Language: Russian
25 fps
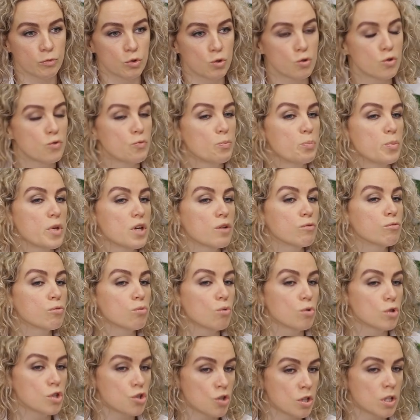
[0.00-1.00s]
есть в
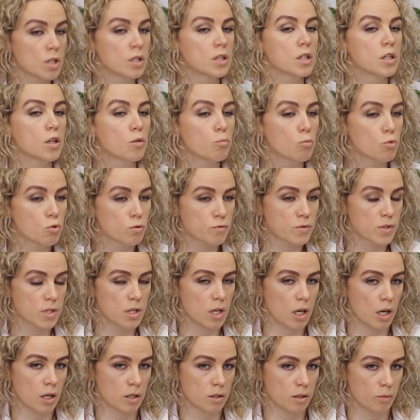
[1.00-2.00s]
первую очередь, на мой
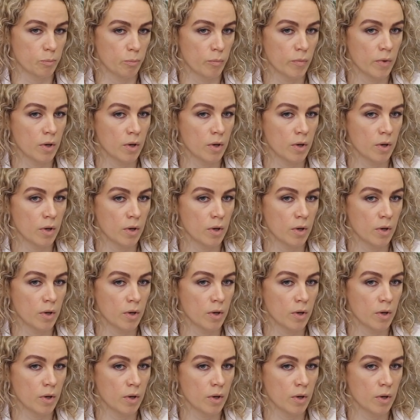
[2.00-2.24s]
взгляд,